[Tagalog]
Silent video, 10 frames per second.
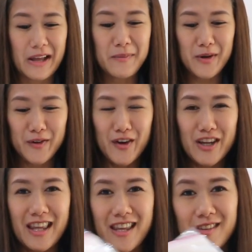Ang prefer
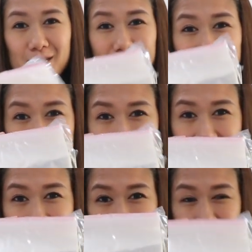niya yung mini
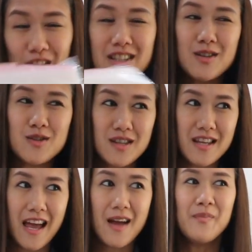size na ganito kasi gusto
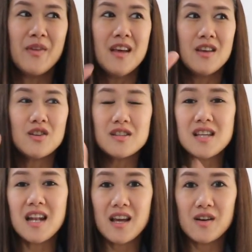niya yun
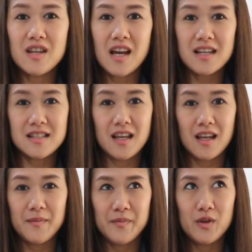doon sa Lego niya
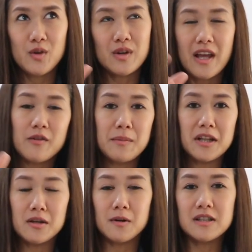kasi, yung Lego
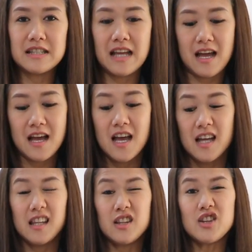buildables niya,
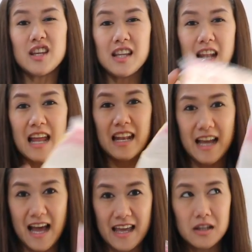dito niya
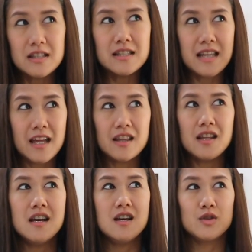nilalagay. Instead,
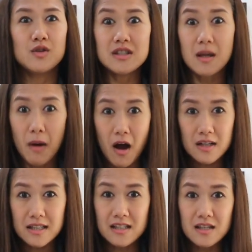dun sa
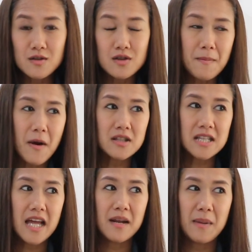box. Kasi dun sa box
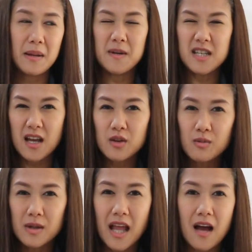nga naman,
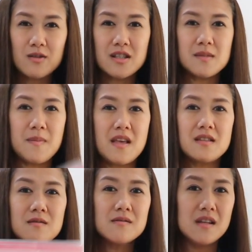masyadong matakot sa
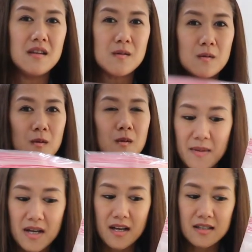space. Kung dito,
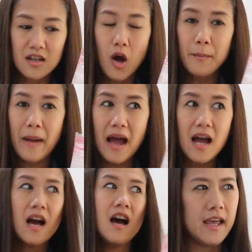mas
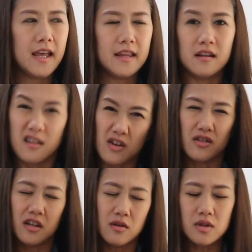compact. And
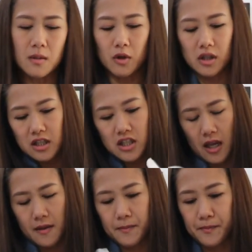yun, reusable din siya.